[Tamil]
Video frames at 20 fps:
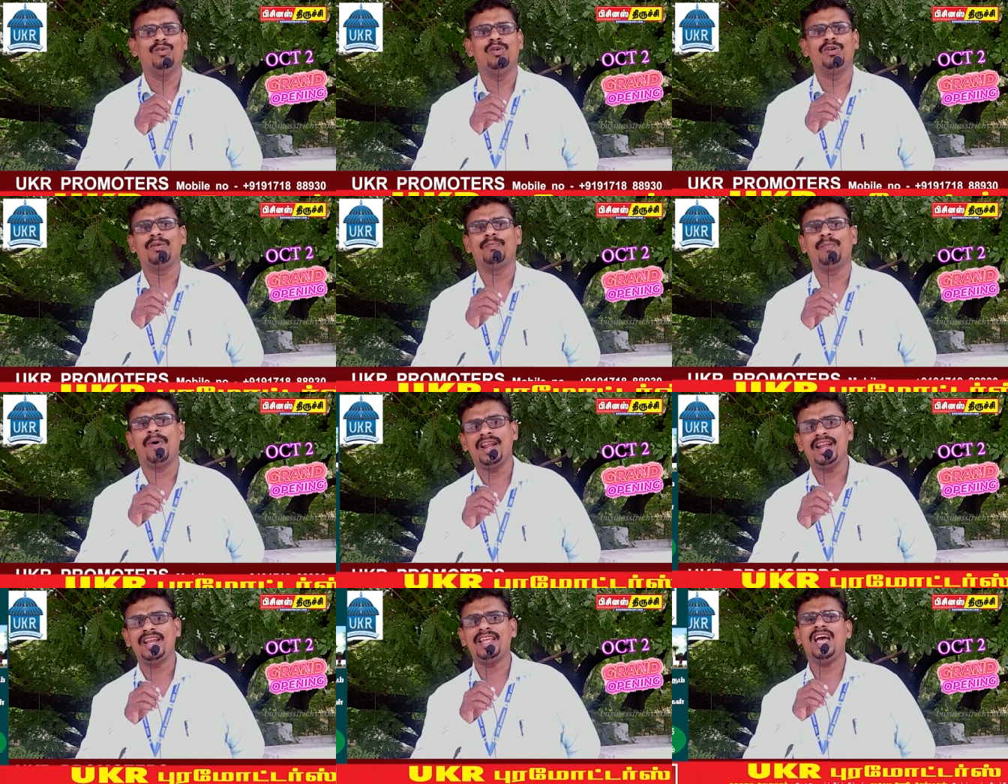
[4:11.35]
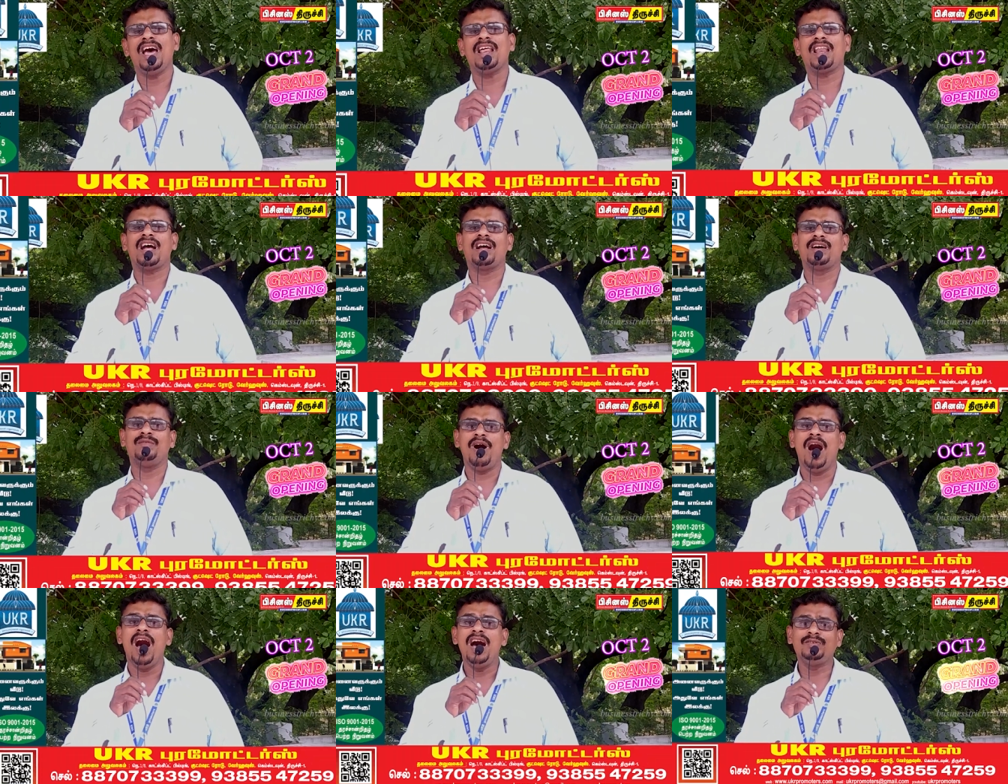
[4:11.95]
ஒரு
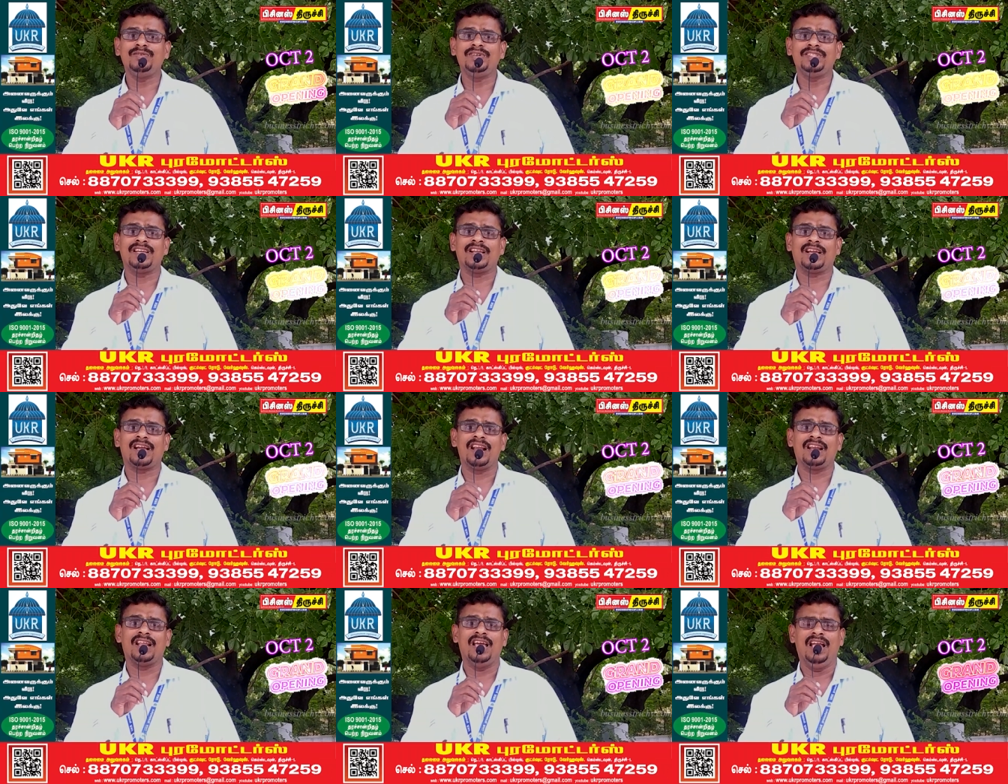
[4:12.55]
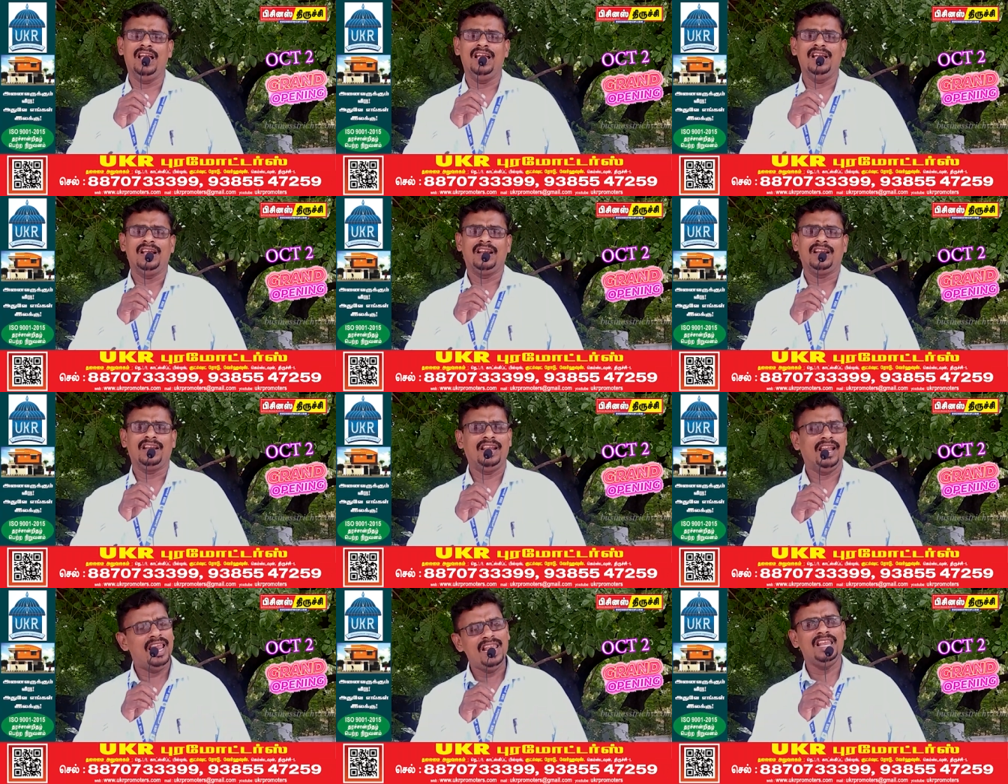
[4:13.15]
பண்ணையாராக மாறுவதற்கான
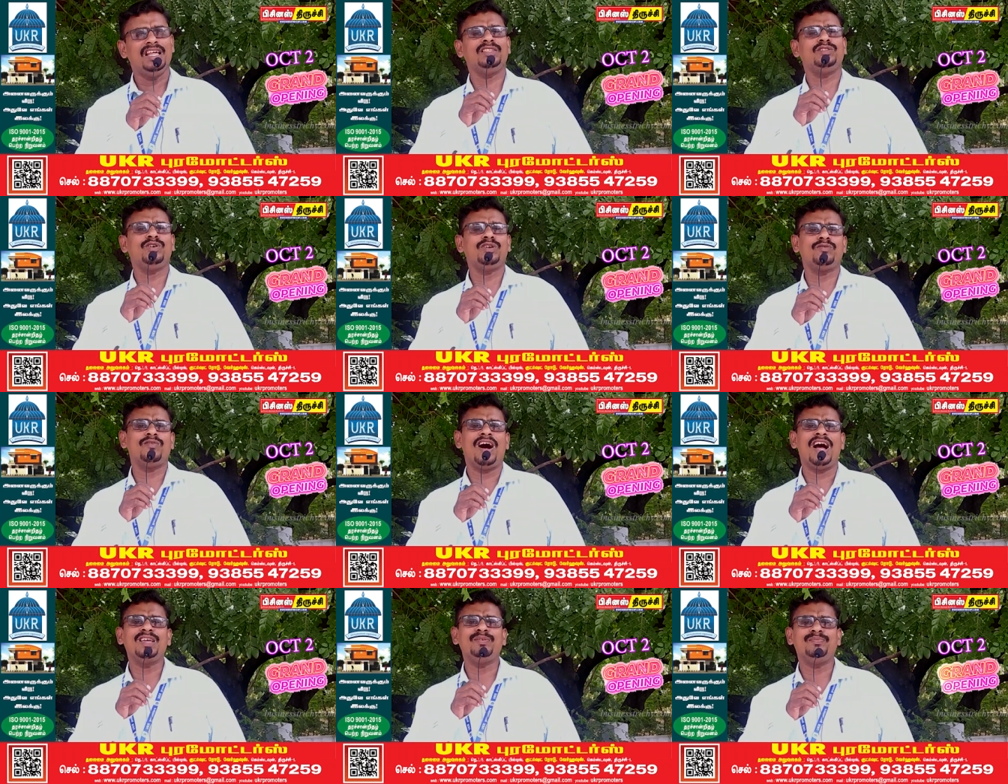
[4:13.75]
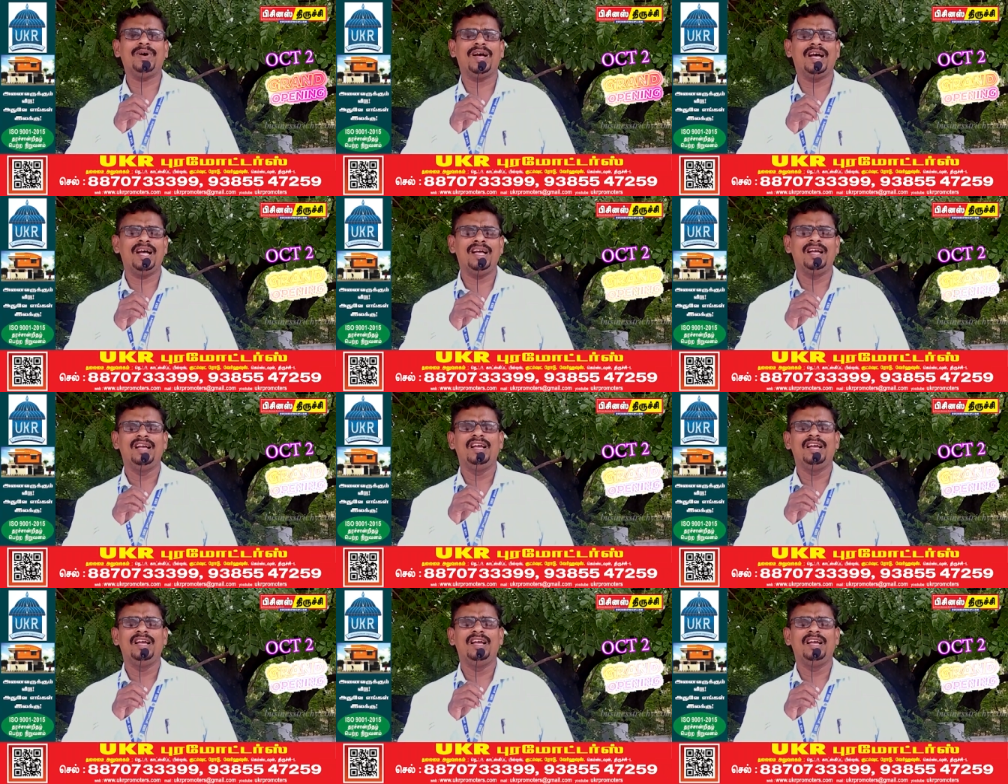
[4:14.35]
நல்லது ஒரு வாய்ப்பை